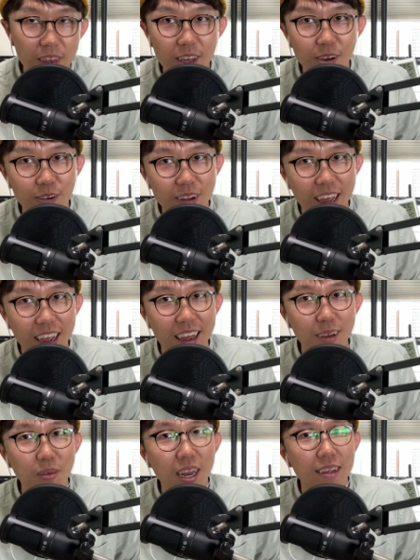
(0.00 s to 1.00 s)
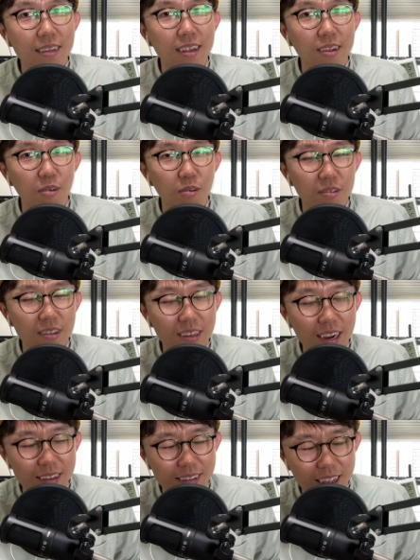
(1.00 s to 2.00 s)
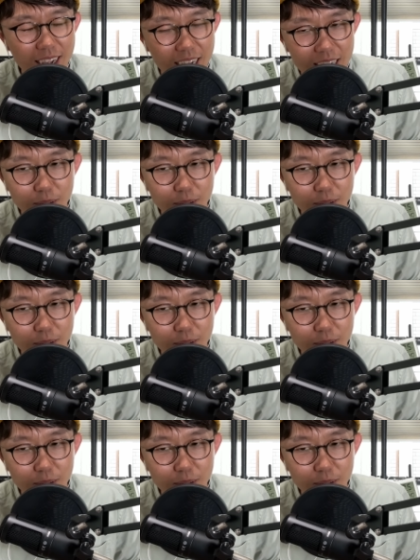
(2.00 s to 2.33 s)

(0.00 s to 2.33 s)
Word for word: 今日ね、皆さんにお知らせが